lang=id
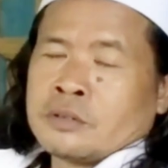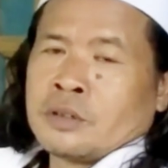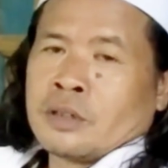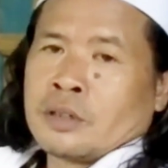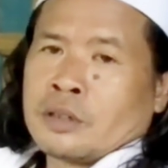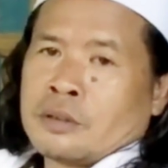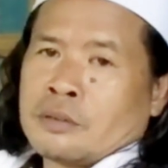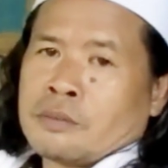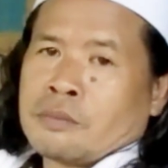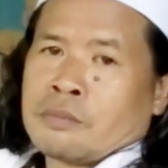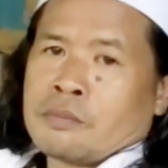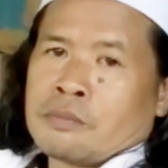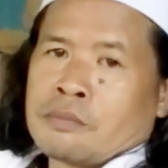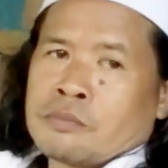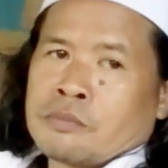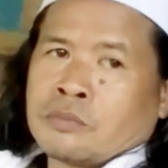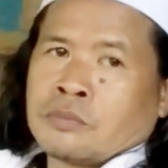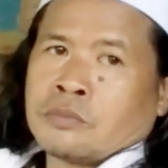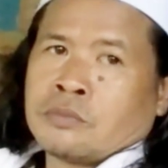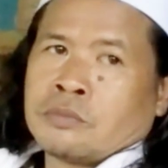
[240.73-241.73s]
Tapi ya. di sini?
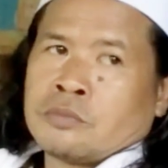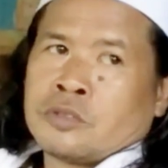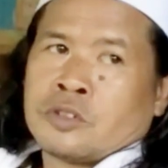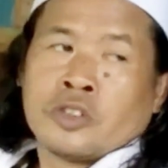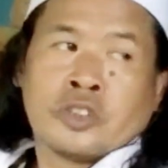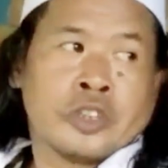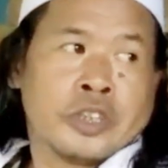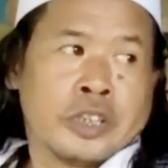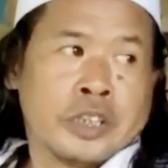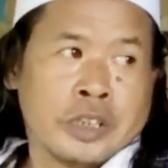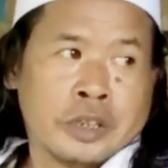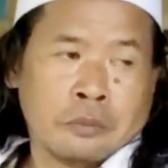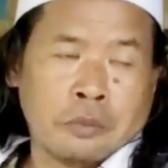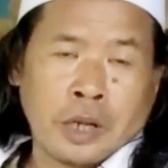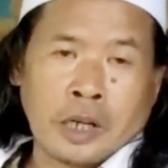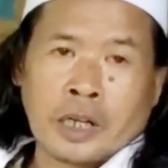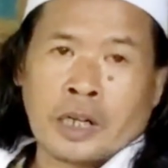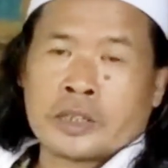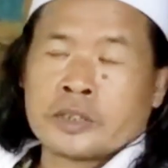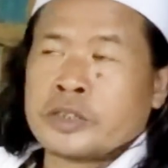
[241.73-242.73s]

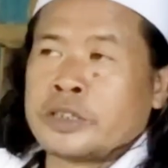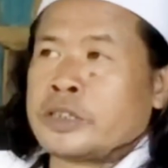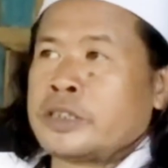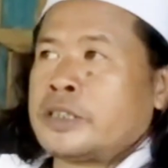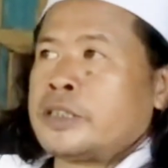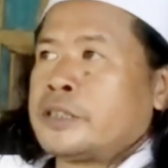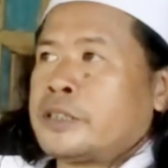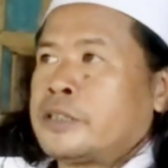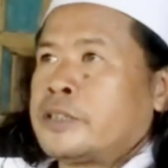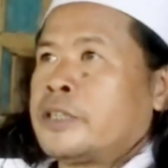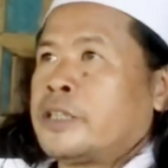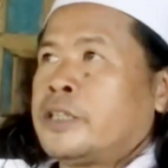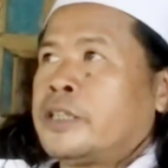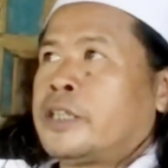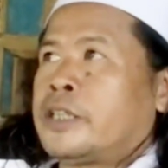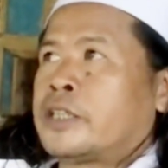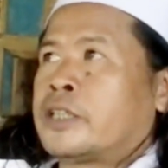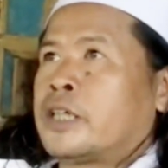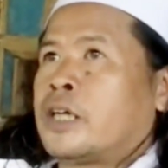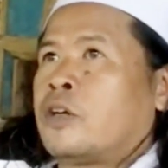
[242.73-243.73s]
Ini belakang sini.
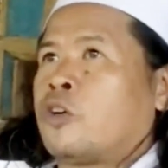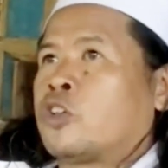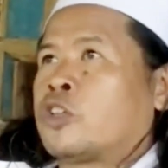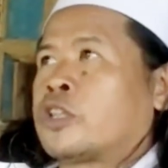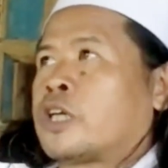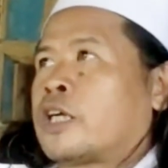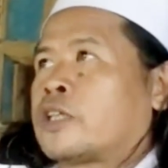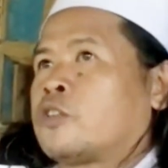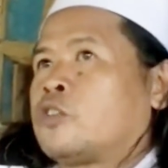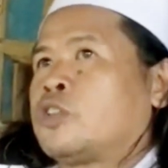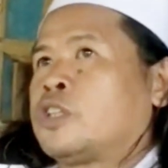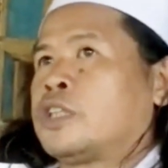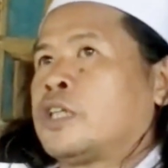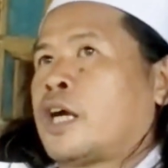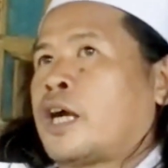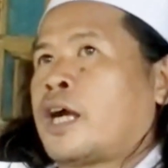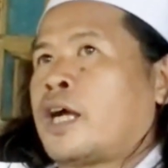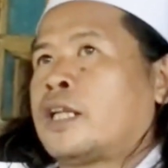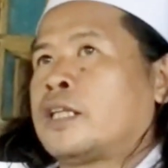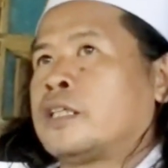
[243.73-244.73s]
Jadi kita ngontrak
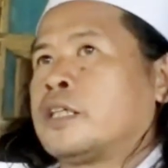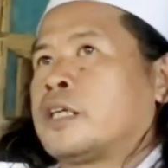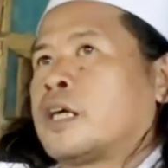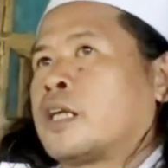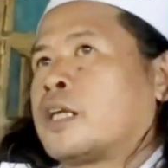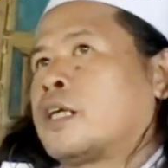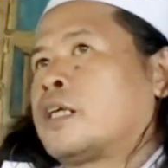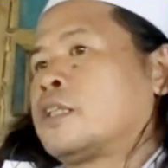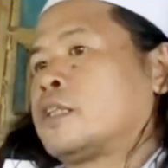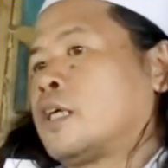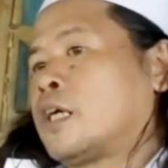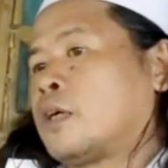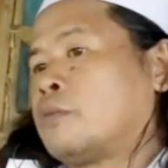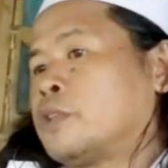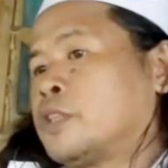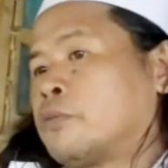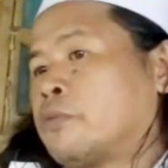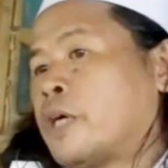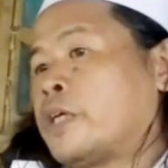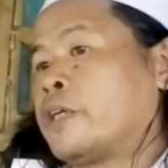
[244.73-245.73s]
itu tiga kali karena kita
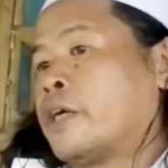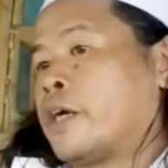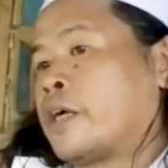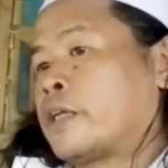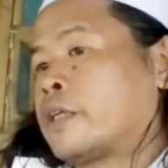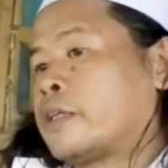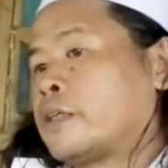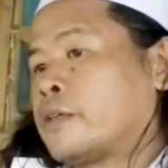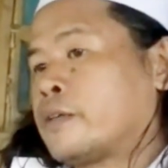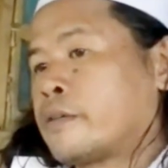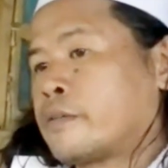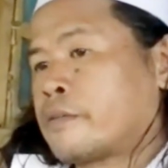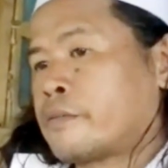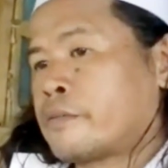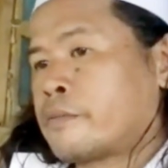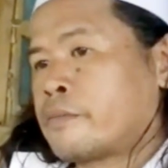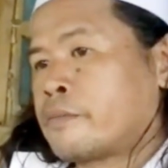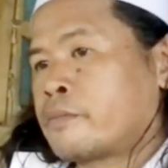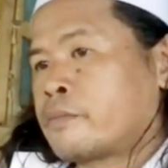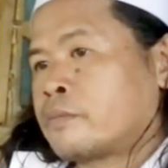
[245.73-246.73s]
nggak bisa bayar.
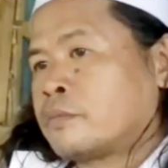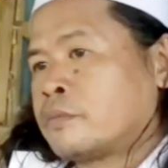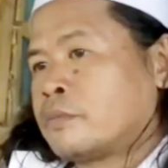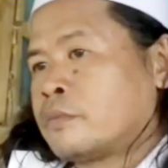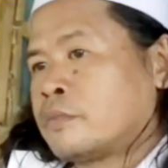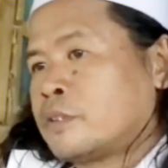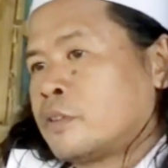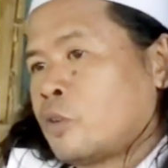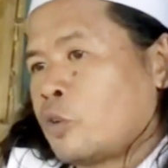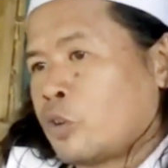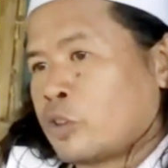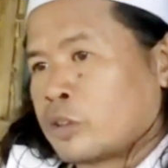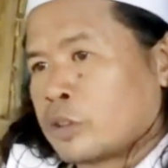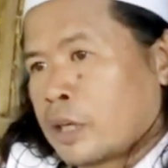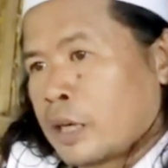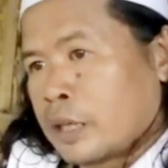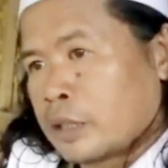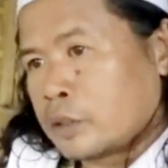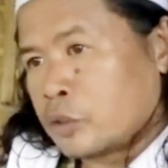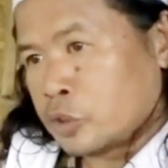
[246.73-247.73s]

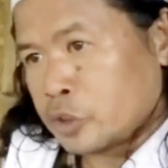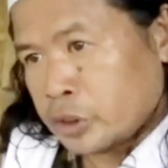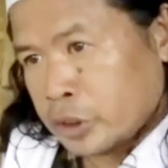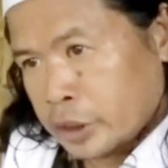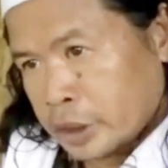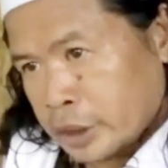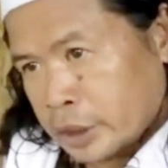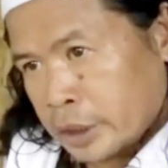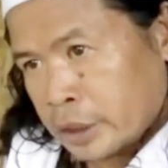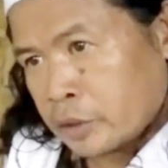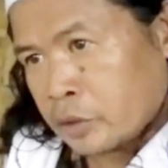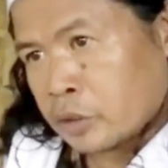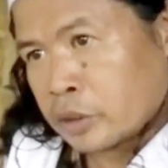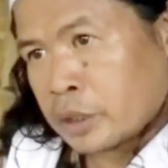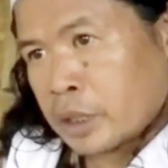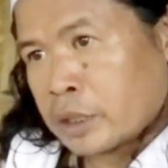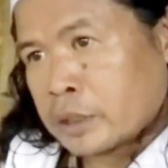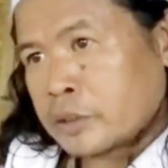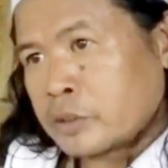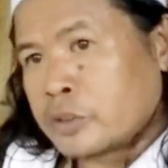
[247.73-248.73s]
Kontrak diusir,
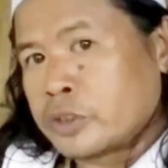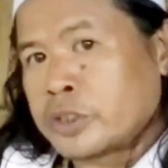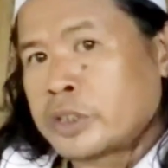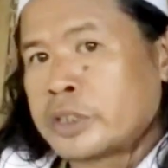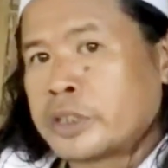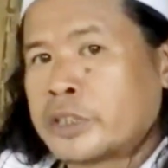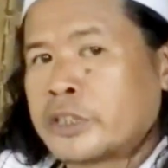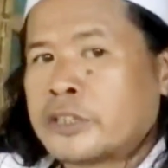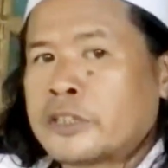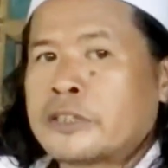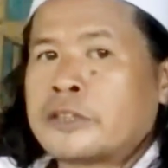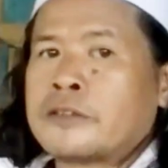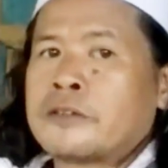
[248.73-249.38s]
kontrak diusir.